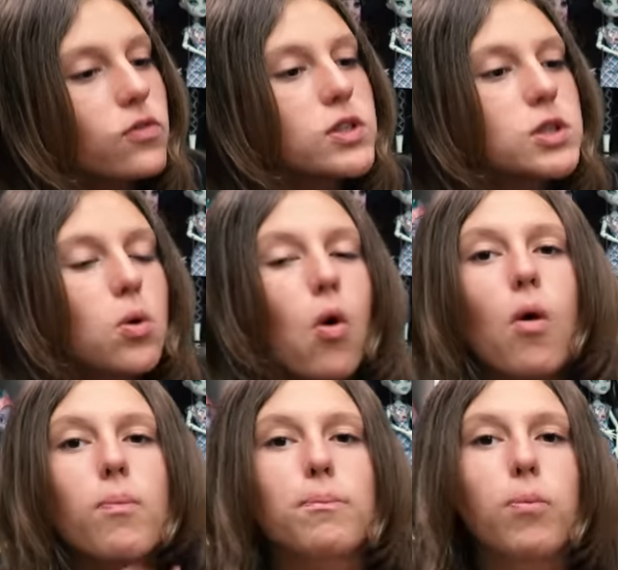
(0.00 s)

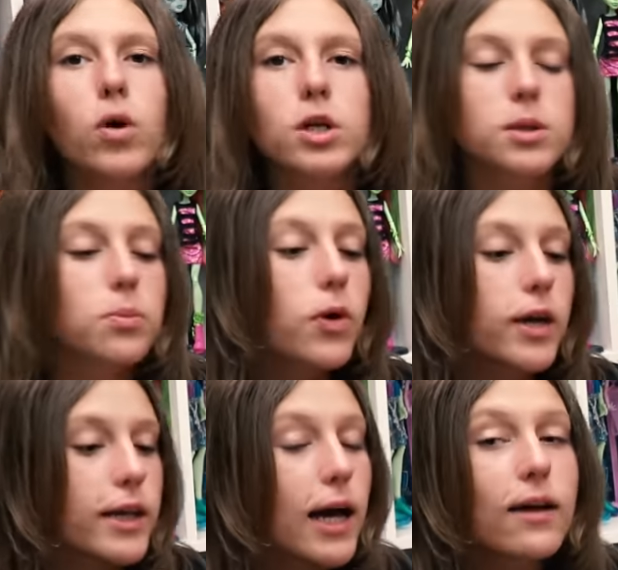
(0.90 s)
Все, боже мой,
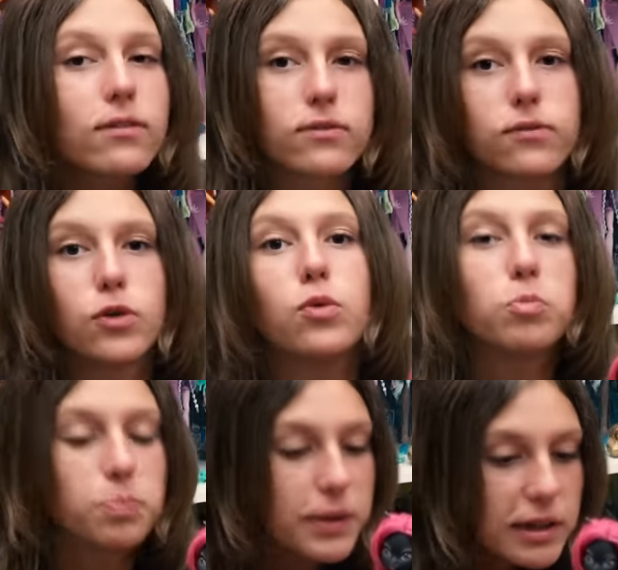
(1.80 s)
я
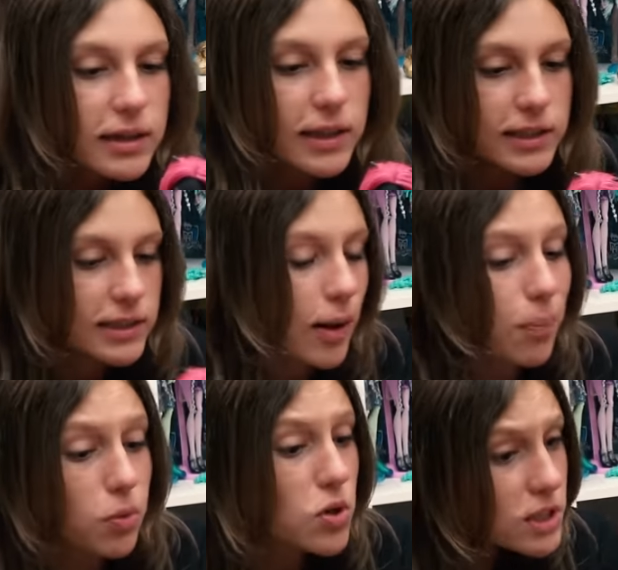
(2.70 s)
влюбилась. Я
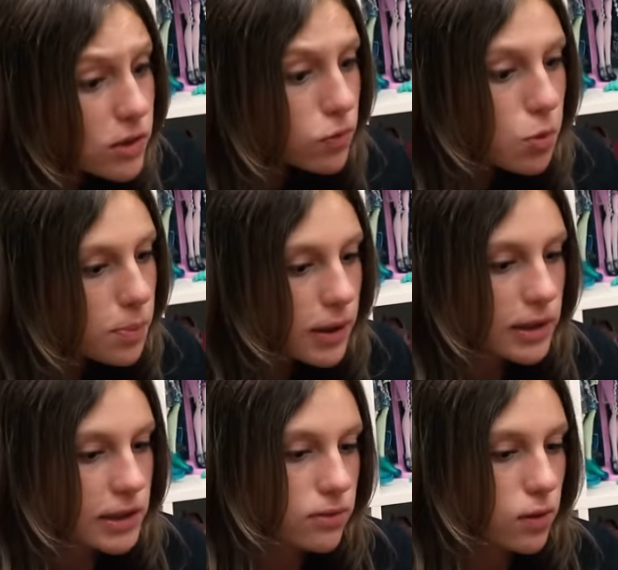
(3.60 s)
просто
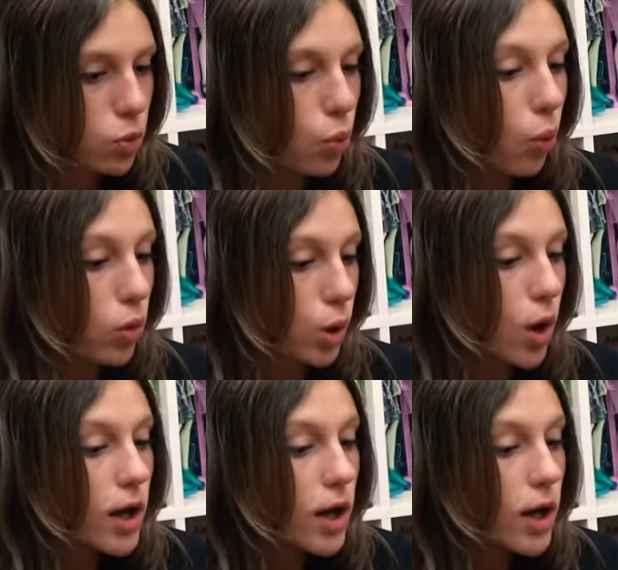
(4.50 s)
влюбилась в эту куклу.